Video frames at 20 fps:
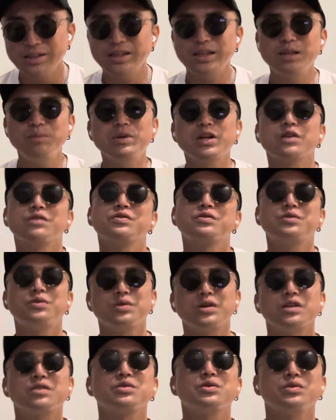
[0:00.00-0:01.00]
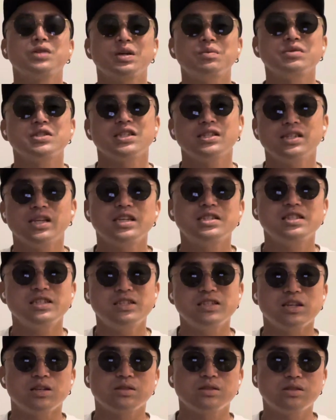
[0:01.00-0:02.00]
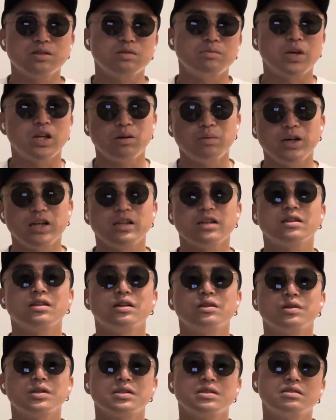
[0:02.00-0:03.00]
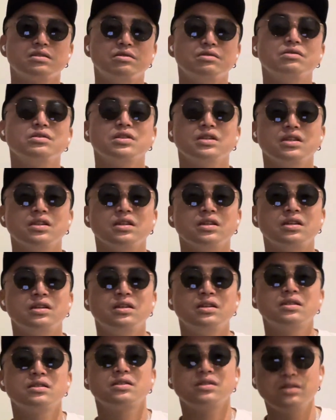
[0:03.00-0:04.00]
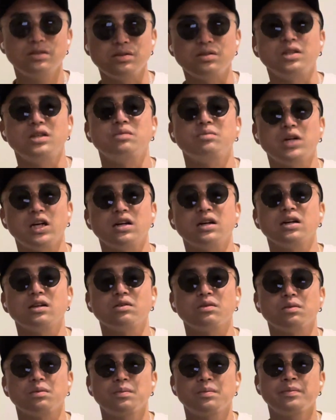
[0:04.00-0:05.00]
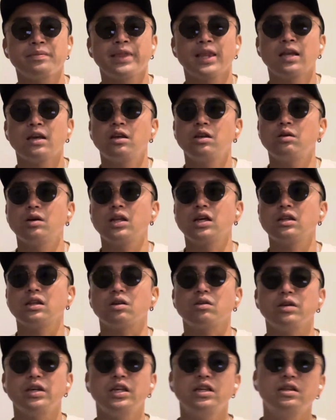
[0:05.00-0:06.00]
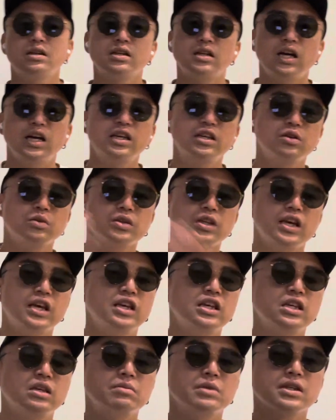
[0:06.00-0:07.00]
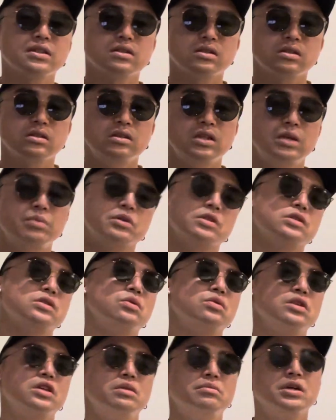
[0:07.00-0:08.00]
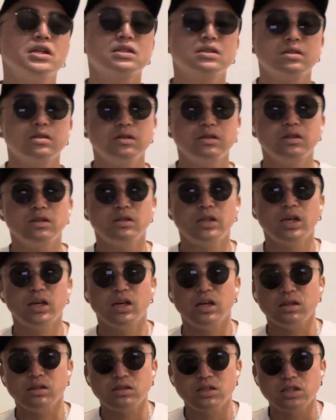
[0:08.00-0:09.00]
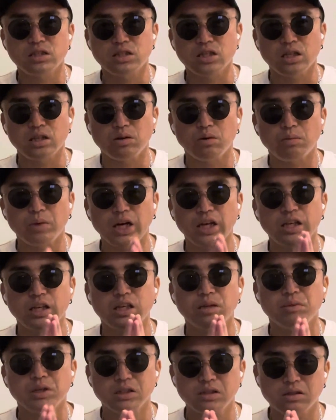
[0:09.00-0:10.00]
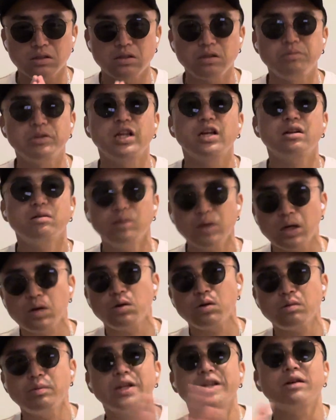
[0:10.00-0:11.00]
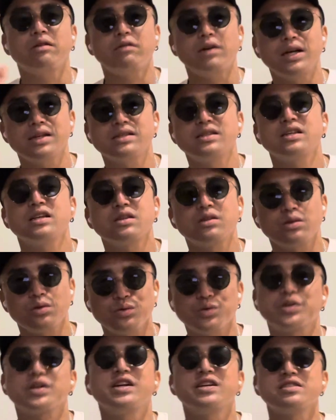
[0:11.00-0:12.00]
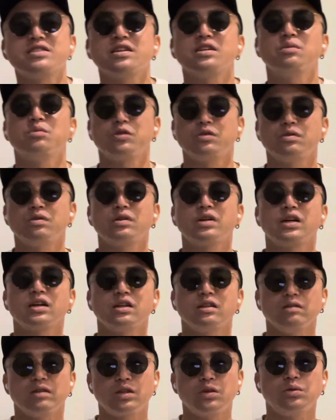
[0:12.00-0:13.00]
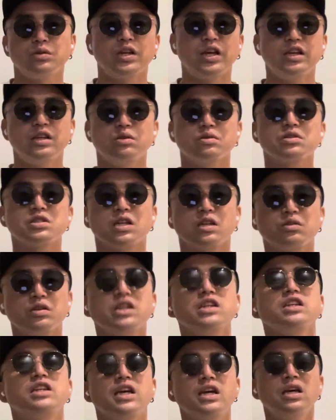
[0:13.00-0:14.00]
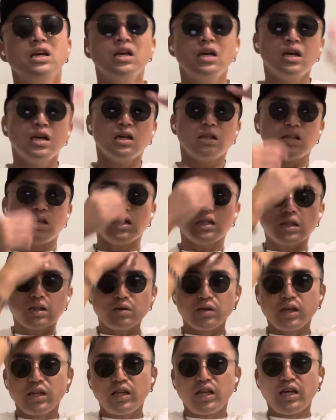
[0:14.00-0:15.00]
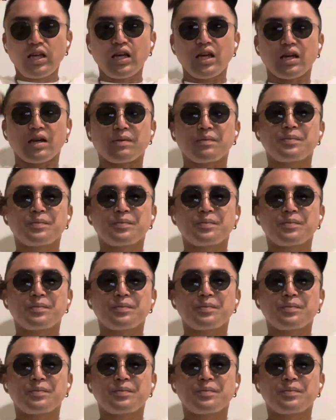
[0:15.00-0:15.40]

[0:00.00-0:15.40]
今の福岡の拠点も実際神社のすぐ目の前だったりとかするんですぐにまああの要はんだろう1回拠点行きます荷物置きますで神社にお参り行きますみたいなのはここまではワンセットって感じなんで僕の中では拠点移動した時にねってなった時に